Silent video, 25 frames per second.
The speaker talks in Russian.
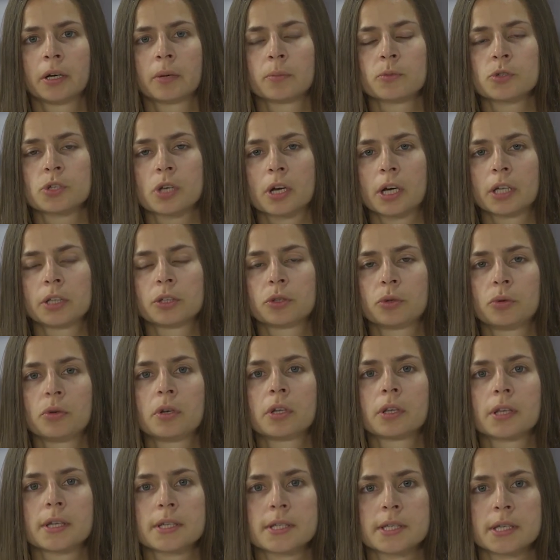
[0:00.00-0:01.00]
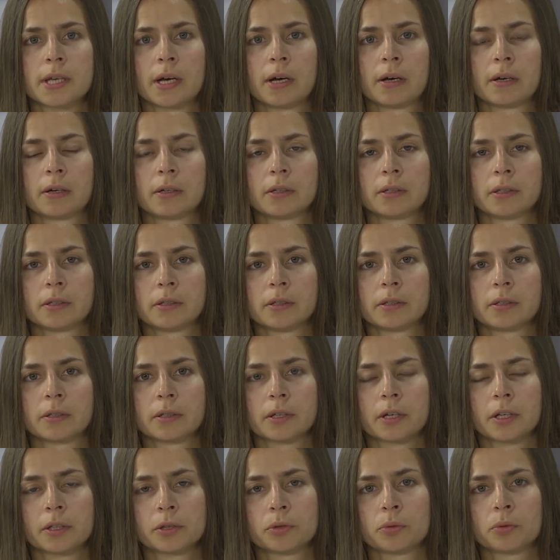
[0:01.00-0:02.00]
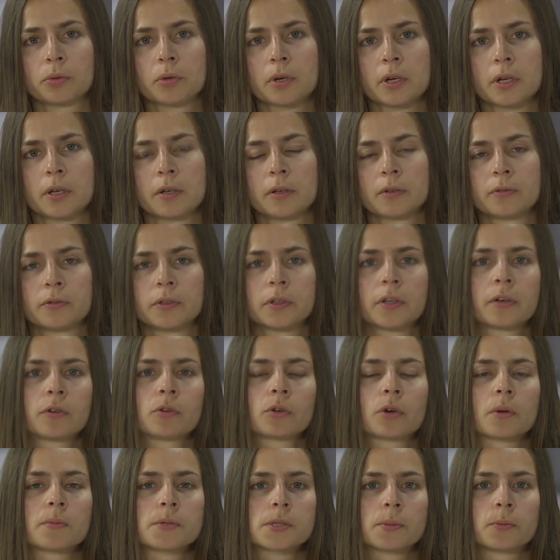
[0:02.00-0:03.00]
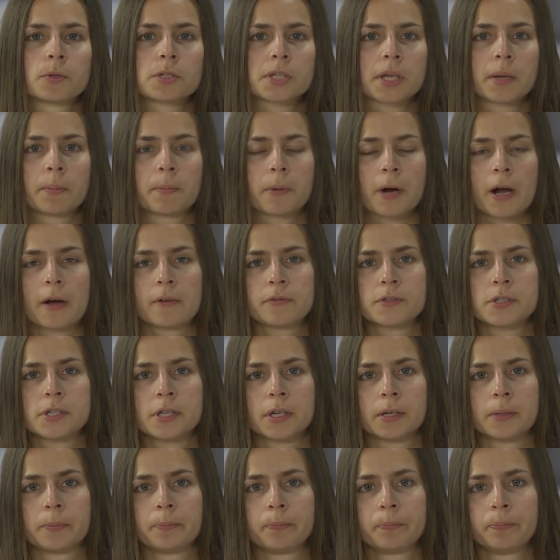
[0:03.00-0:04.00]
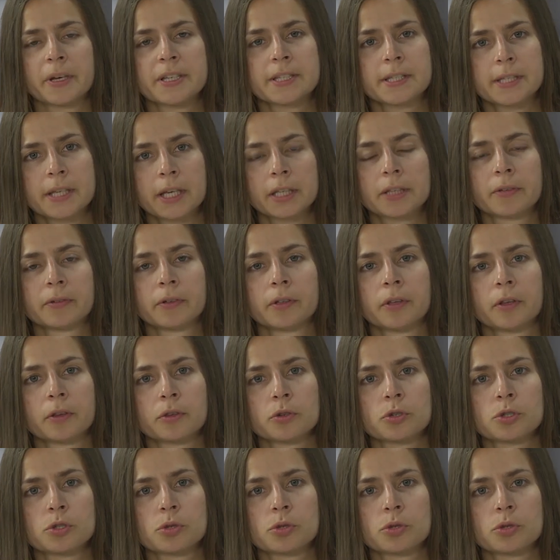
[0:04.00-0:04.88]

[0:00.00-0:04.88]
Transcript: музыкант Юрий Лоза, а, который в интервью «Комсомольской правде» посетовал на то,